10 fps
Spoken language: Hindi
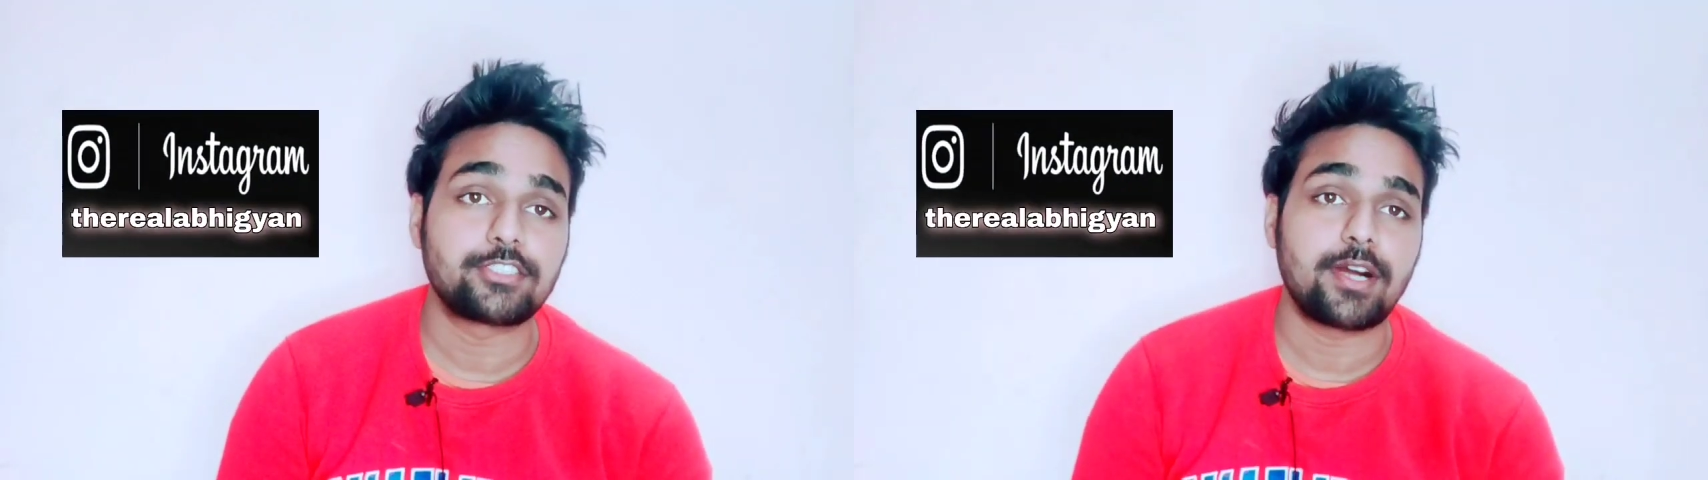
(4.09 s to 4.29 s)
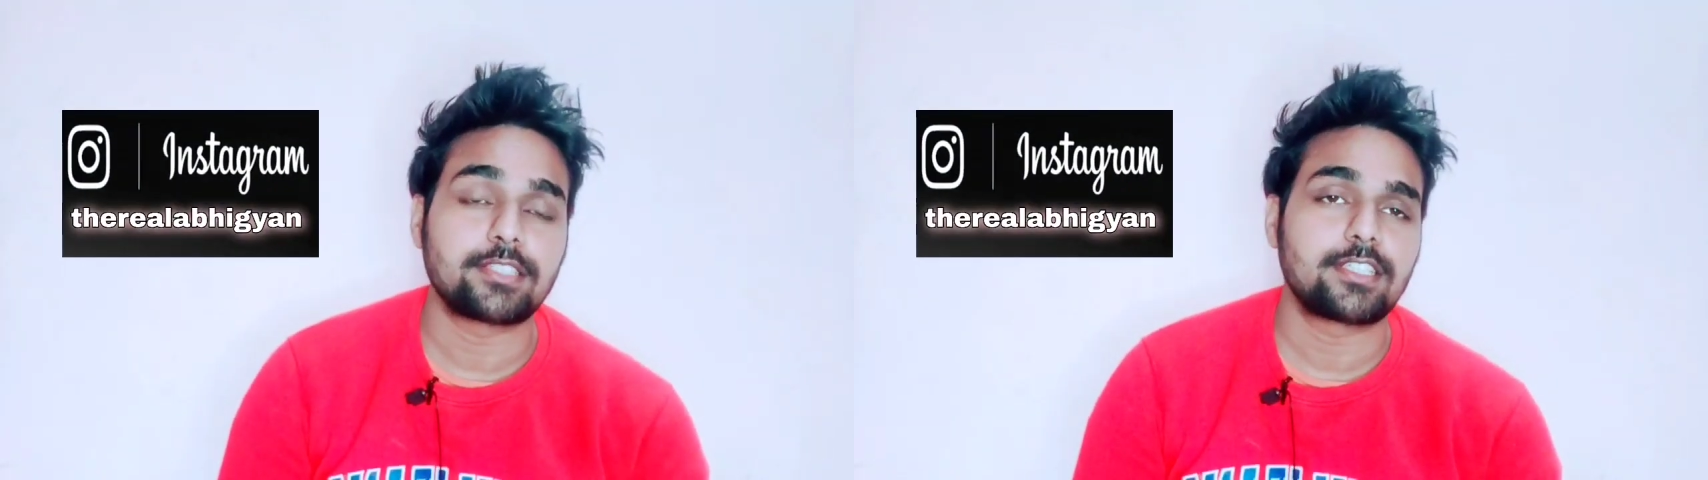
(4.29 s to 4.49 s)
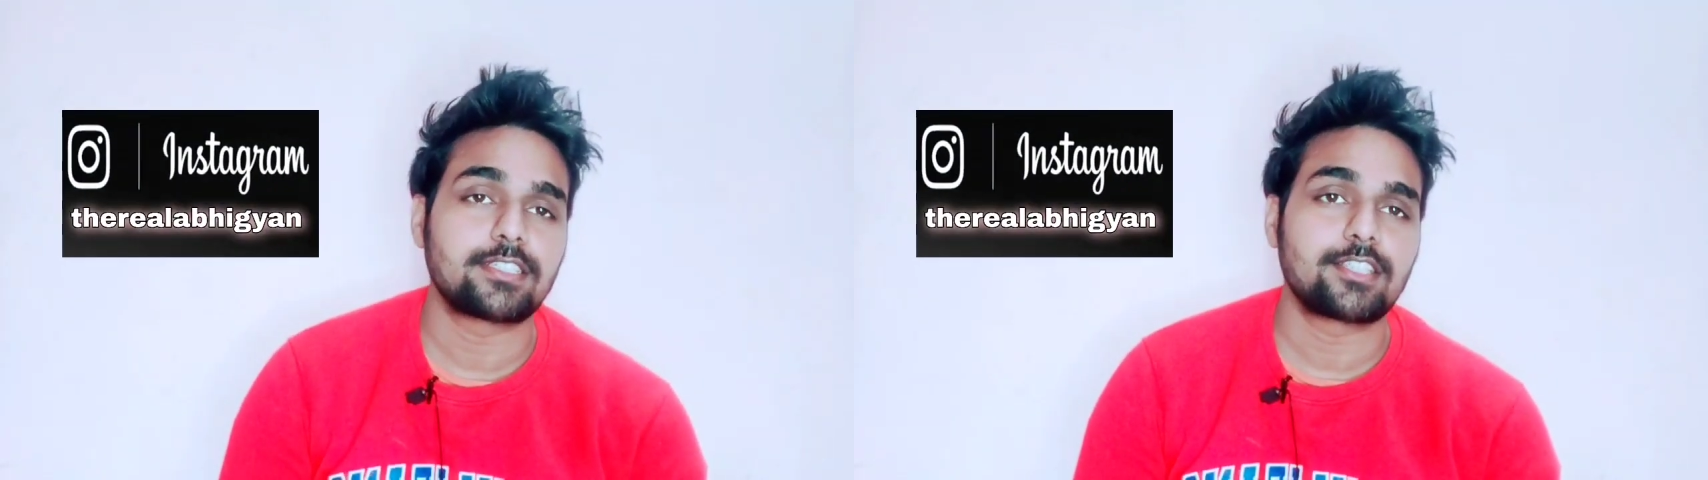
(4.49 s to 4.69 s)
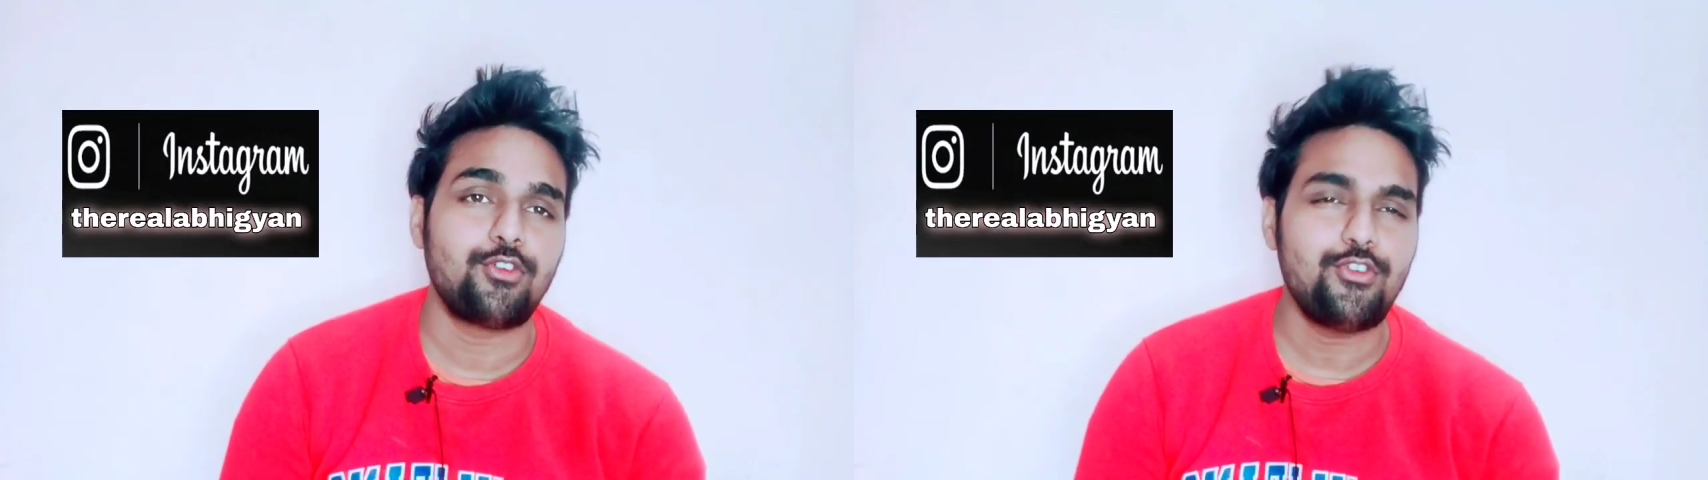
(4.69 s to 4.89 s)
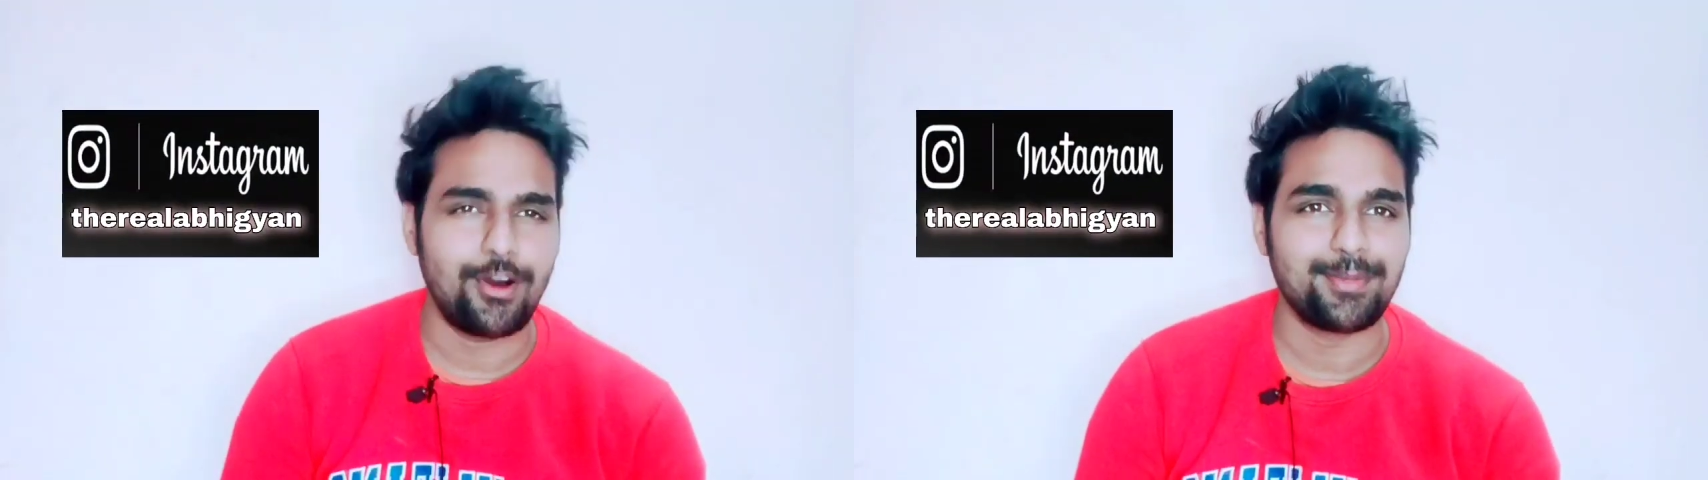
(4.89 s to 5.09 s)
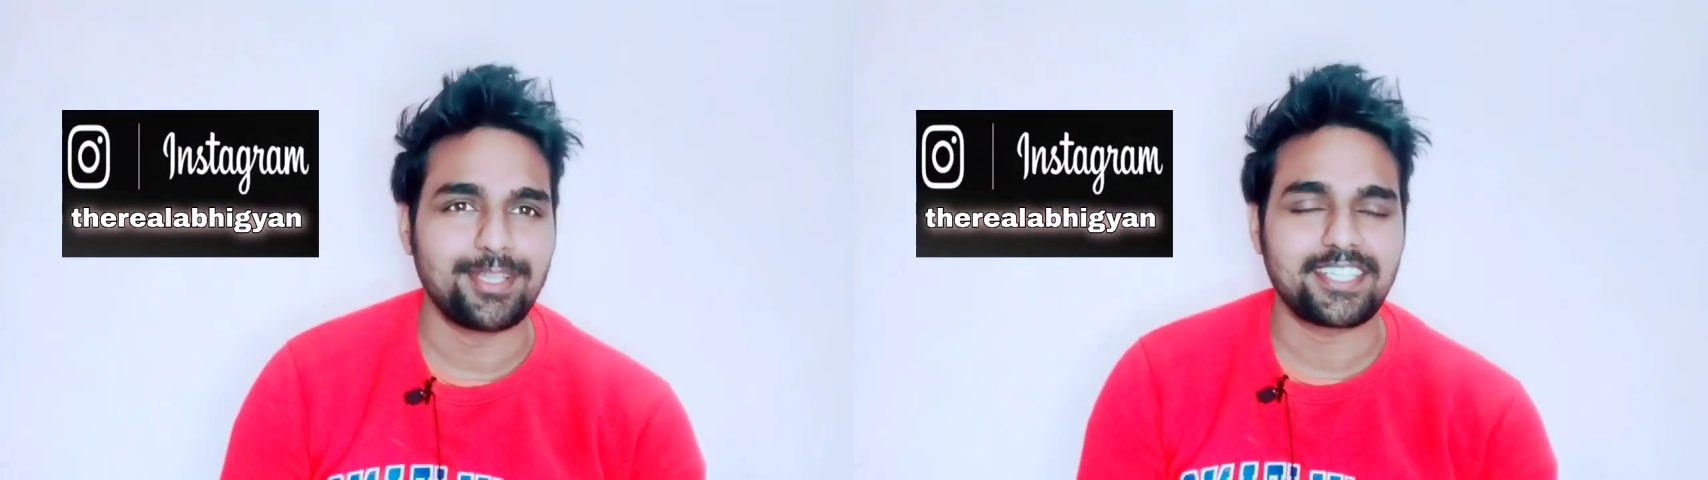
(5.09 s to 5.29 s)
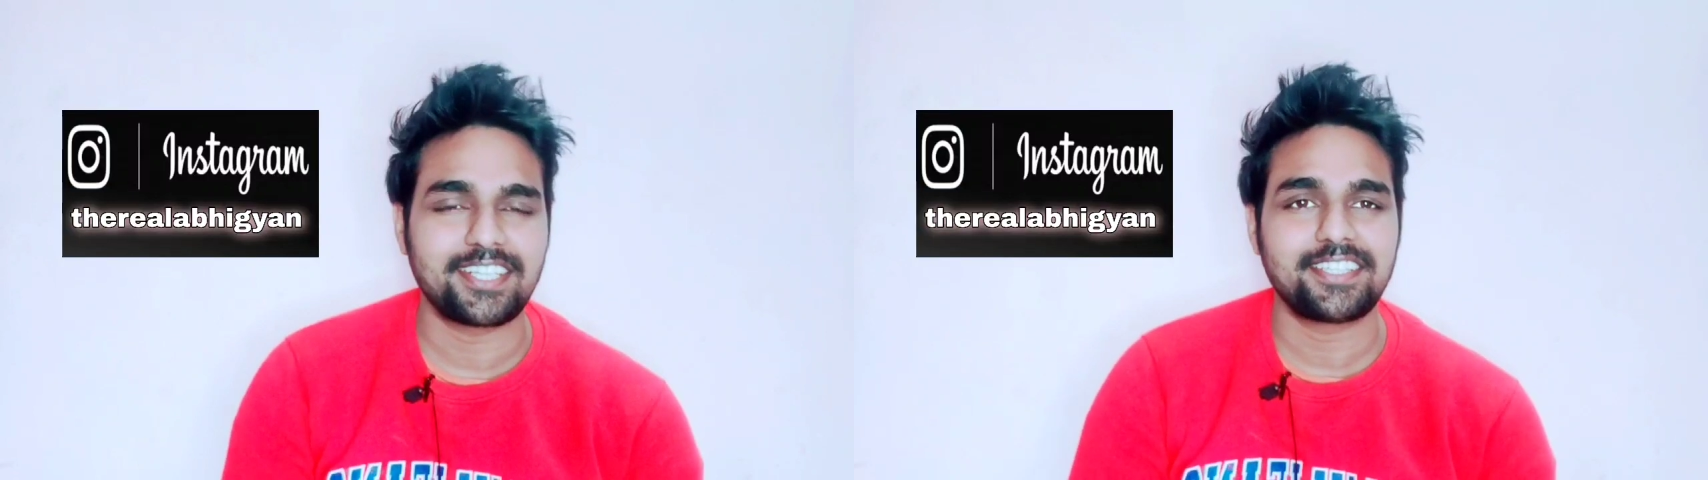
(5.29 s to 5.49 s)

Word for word: स्वागत करता हूँ हमेशा की